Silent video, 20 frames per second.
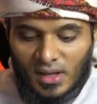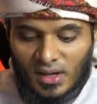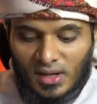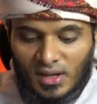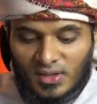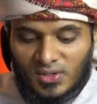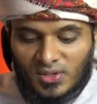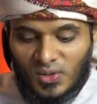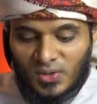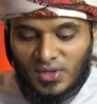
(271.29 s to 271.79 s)

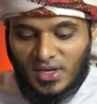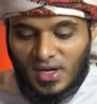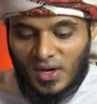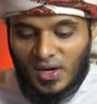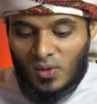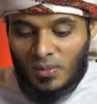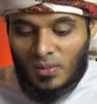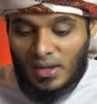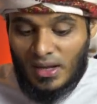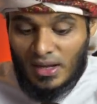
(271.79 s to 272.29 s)
அல்லாஹ்
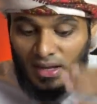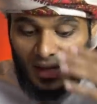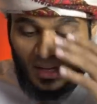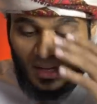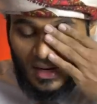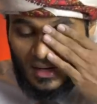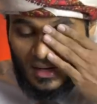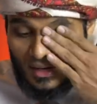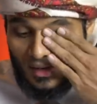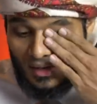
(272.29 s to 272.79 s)
சொல்கிறான் ஒமா
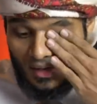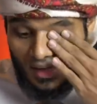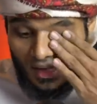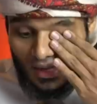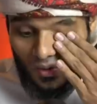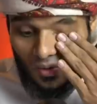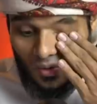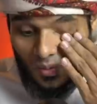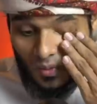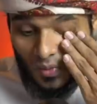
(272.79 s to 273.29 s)
கான்
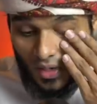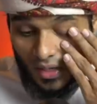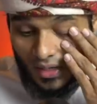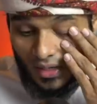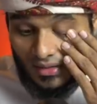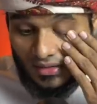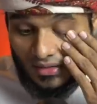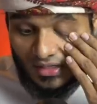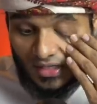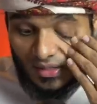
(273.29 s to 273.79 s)
அல்லாஹும்
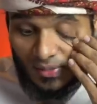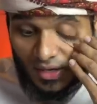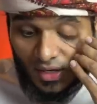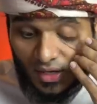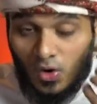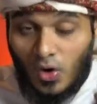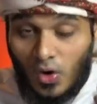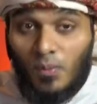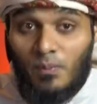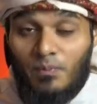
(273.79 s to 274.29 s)

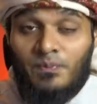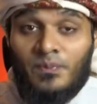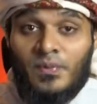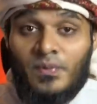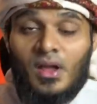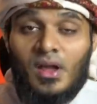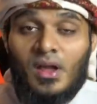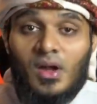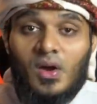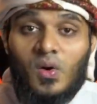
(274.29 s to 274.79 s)
அதிபகும்
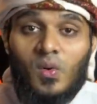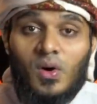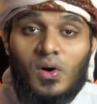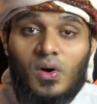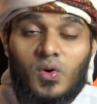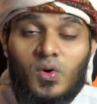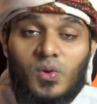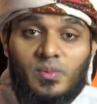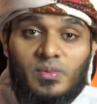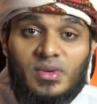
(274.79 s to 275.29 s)

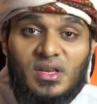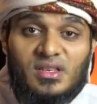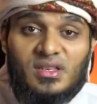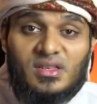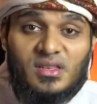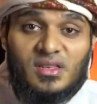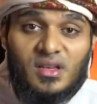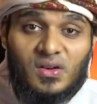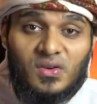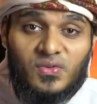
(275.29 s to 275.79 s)
வஹும்
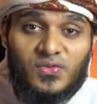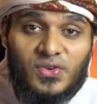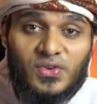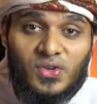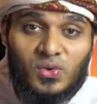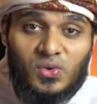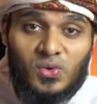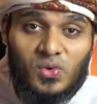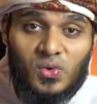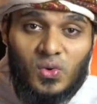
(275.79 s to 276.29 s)

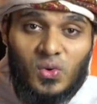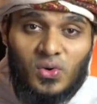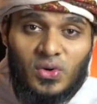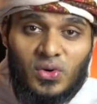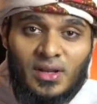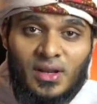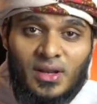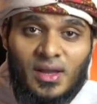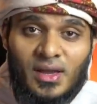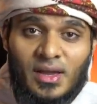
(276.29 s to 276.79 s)
எஸ்தஃபிரூன்
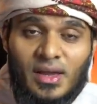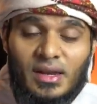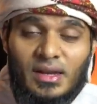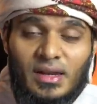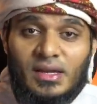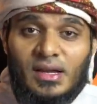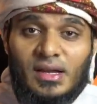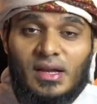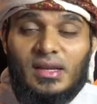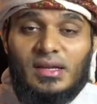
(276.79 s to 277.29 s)

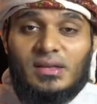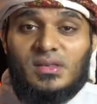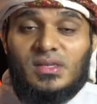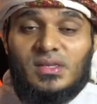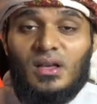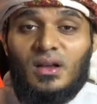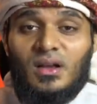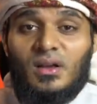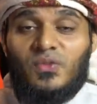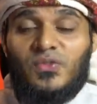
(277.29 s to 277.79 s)
நீங்கள்
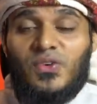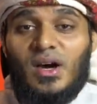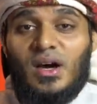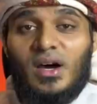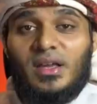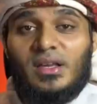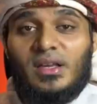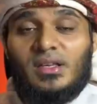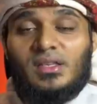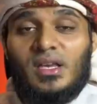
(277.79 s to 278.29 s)

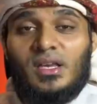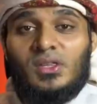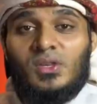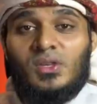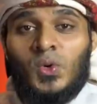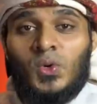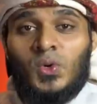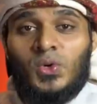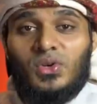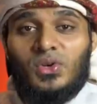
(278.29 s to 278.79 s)
இஸ்திஃபாரை செய்து
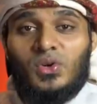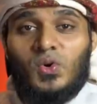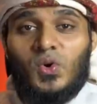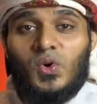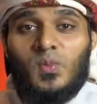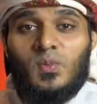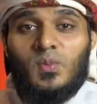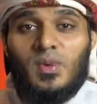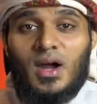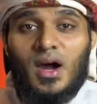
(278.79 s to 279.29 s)

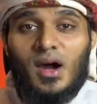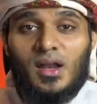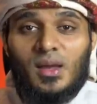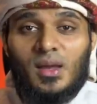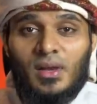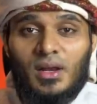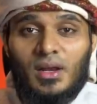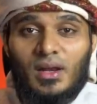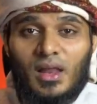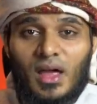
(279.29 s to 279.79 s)
கொண்டிருக்கும்
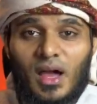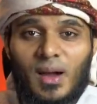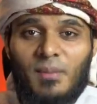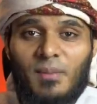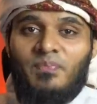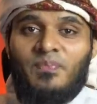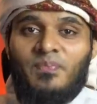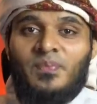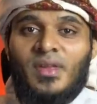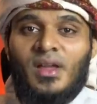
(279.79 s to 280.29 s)

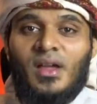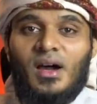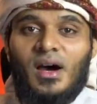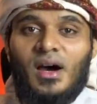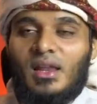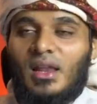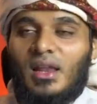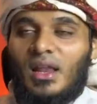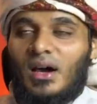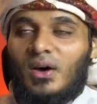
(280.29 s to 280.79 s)
காலமெல்லாம்
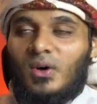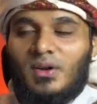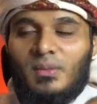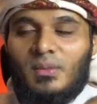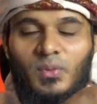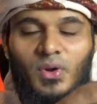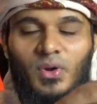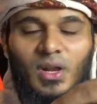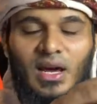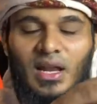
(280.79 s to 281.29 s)
அல்லாஹு
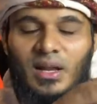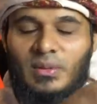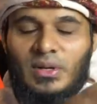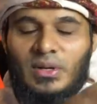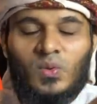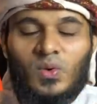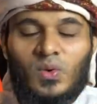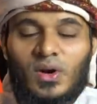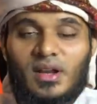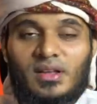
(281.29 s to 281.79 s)
ரப்புல்
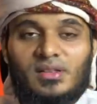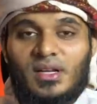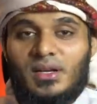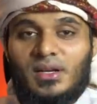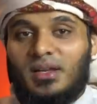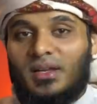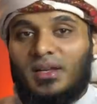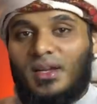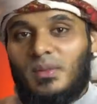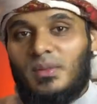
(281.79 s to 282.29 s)
ஆலமின் உங்களை
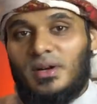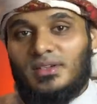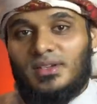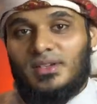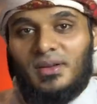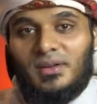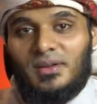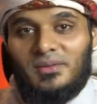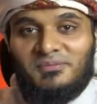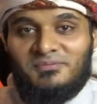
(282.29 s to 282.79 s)
தண்டிக்க
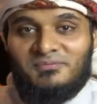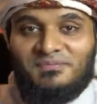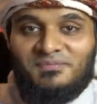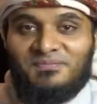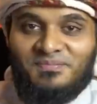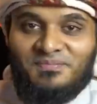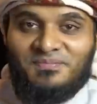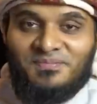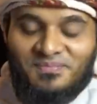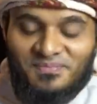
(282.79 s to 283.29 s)
மாட்டான்
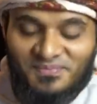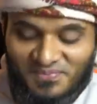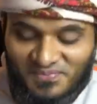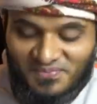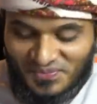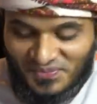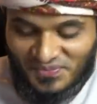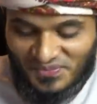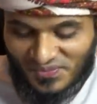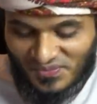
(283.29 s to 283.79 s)

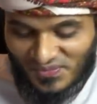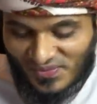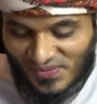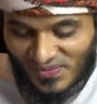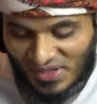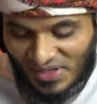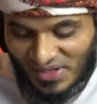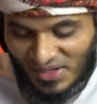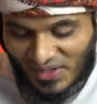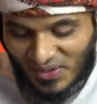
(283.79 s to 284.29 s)

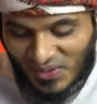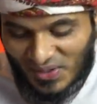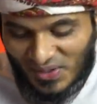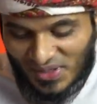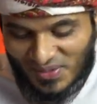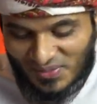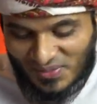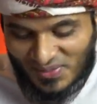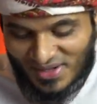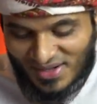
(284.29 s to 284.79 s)
அல்லாஹு
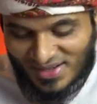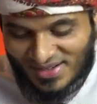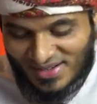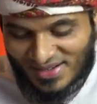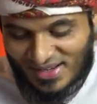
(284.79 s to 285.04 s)
அக்கிபர்